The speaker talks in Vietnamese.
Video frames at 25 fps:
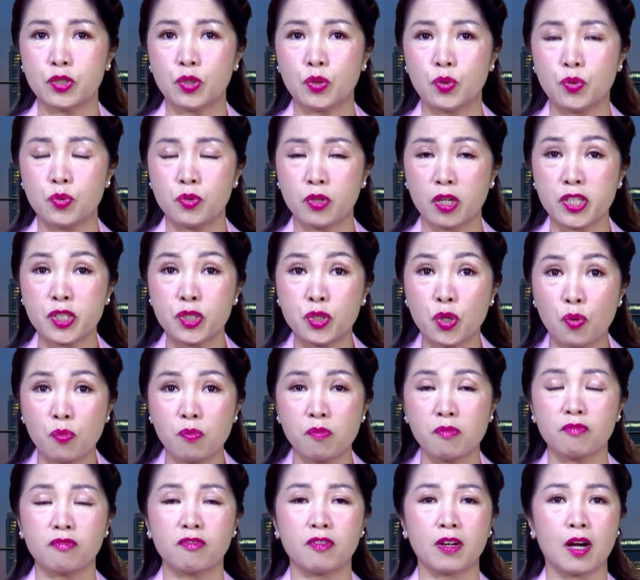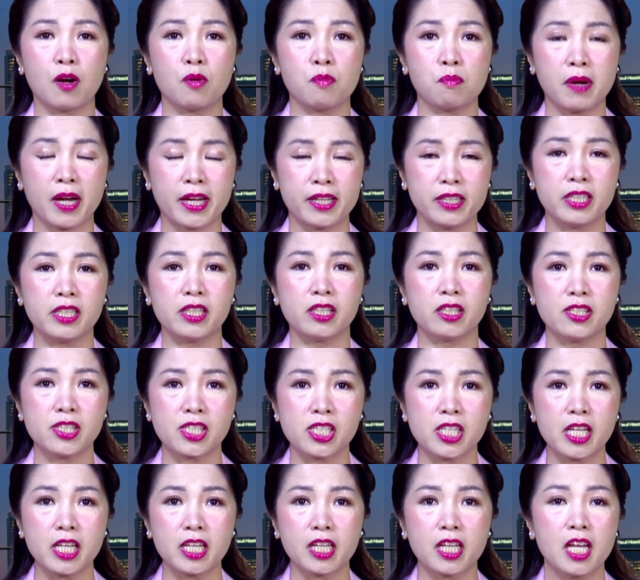chủ nói chung và ông Biden nói
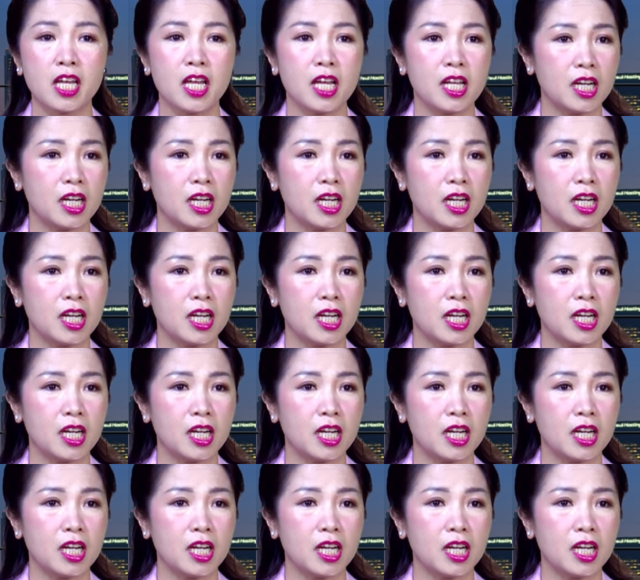riêng